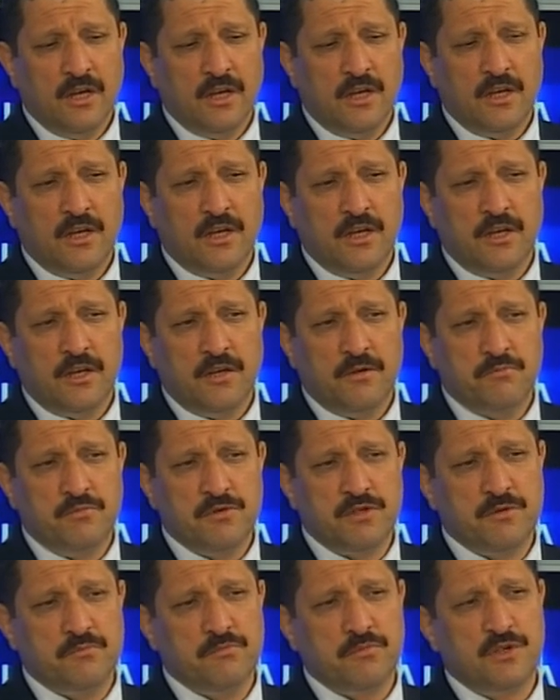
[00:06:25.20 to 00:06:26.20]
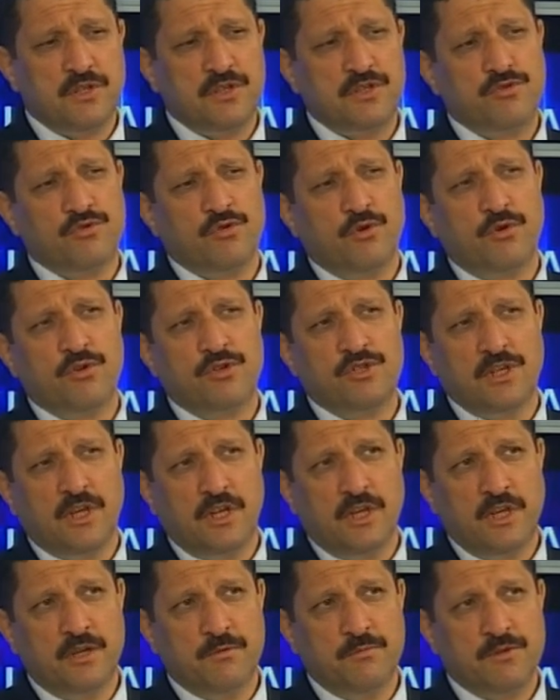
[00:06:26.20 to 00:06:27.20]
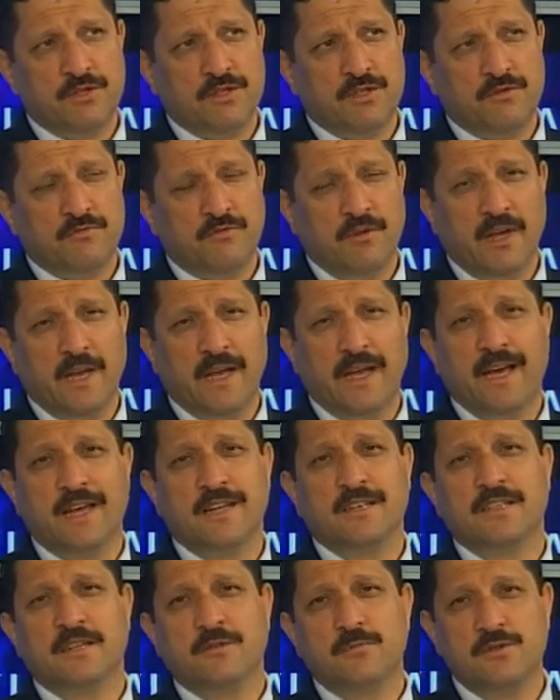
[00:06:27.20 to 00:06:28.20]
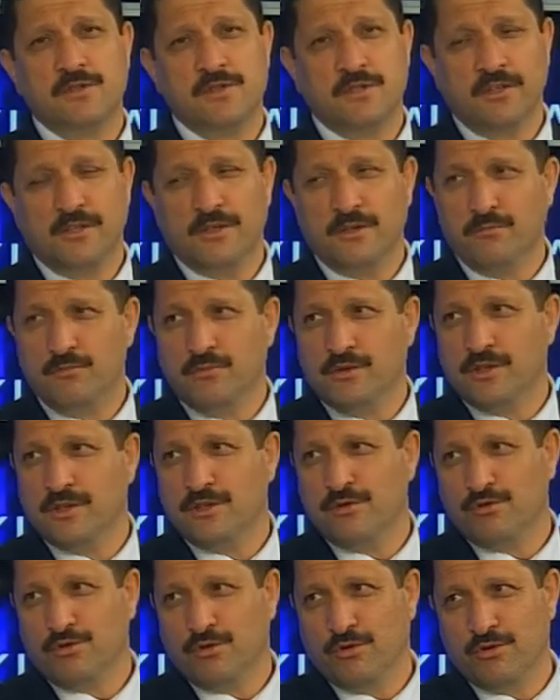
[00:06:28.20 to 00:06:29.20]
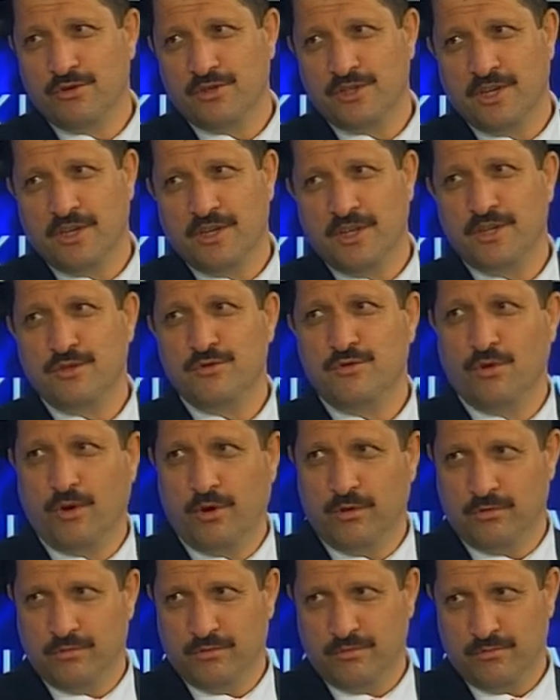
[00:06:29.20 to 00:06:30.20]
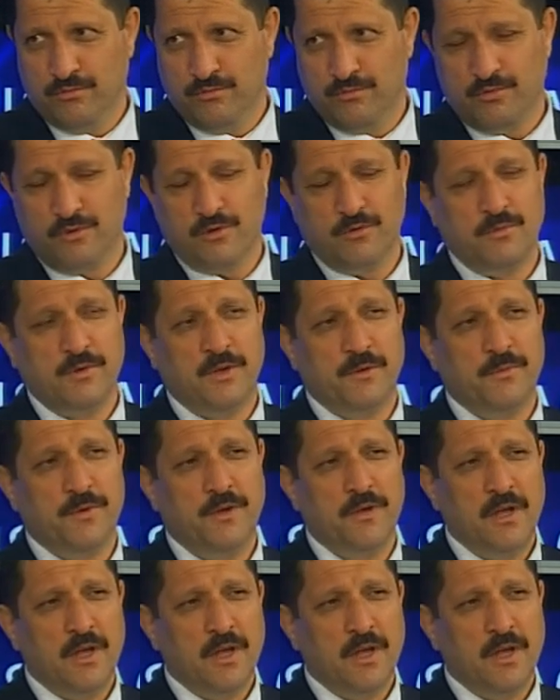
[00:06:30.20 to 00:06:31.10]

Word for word: Ee, bizim birinci önceliğimiz ve her demircinin birinci önceliği yol problemi.